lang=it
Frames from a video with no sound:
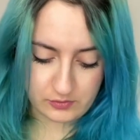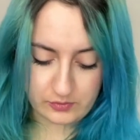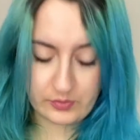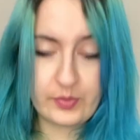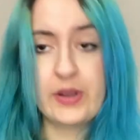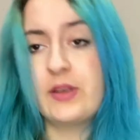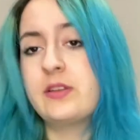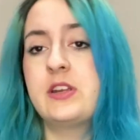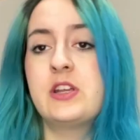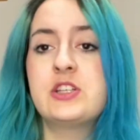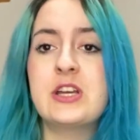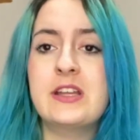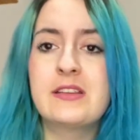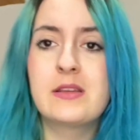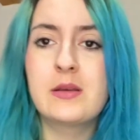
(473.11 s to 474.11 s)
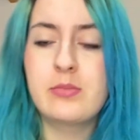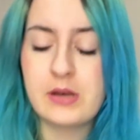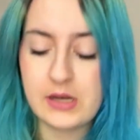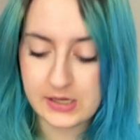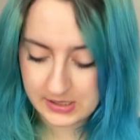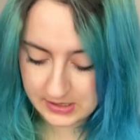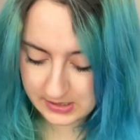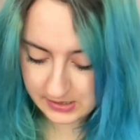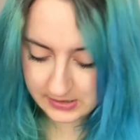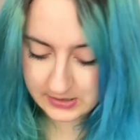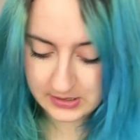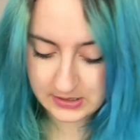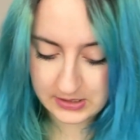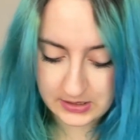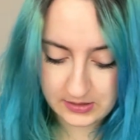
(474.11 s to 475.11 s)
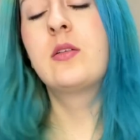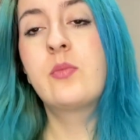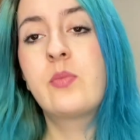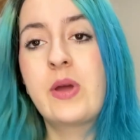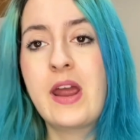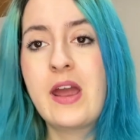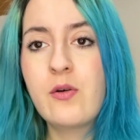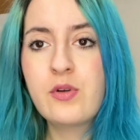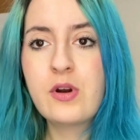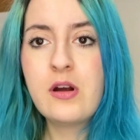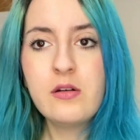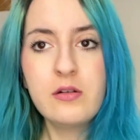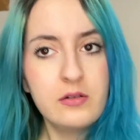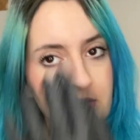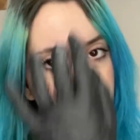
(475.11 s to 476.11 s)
un paio di ricette per il canale di per Eura,